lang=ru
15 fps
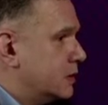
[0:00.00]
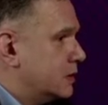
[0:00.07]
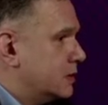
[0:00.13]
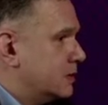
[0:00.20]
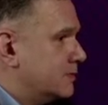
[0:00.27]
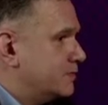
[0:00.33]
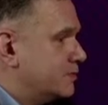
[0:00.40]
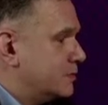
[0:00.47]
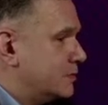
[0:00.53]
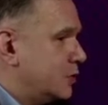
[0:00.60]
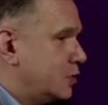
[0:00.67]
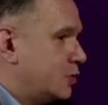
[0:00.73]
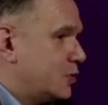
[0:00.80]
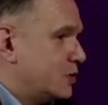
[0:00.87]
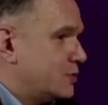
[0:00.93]
Э,
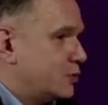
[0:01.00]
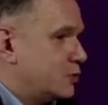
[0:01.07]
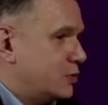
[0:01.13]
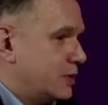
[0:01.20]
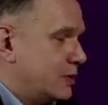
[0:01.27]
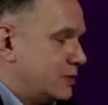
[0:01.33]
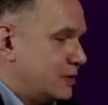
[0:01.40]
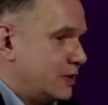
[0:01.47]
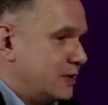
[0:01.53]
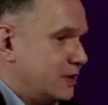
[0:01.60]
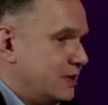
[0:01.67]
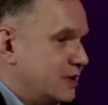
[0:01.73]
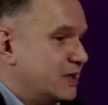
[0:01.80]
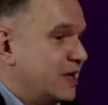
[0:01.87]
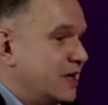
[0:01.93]
еще раз буду, наверное,
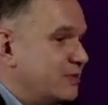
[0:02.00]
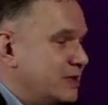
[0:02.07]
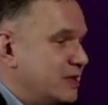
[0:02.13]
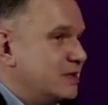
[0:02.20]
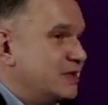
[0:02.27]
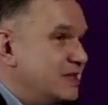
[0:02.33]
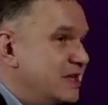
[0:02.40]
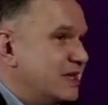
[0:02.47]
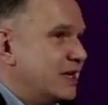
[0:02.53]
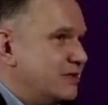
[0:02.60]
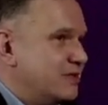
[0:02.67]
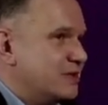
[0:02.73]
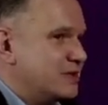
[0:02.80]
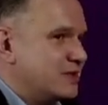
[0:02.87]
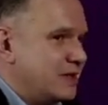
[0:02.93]

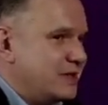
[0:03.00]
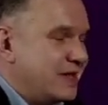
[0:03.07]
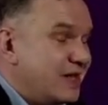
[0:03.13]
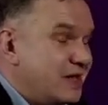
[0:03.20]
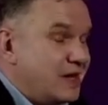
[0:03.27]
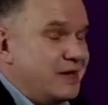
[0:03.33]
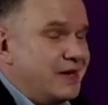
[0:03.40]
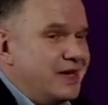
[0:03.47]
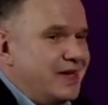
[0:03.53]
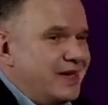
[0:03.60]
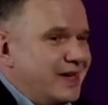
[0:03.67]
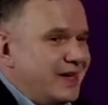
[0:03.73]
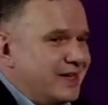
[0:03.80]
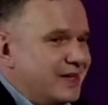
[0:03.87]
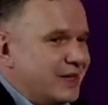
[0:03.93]
неконвенционален, не,
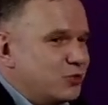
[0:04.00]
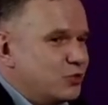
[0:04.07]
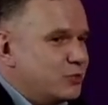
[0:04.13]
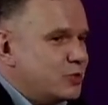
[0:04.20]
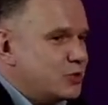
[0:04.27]
не я думаю,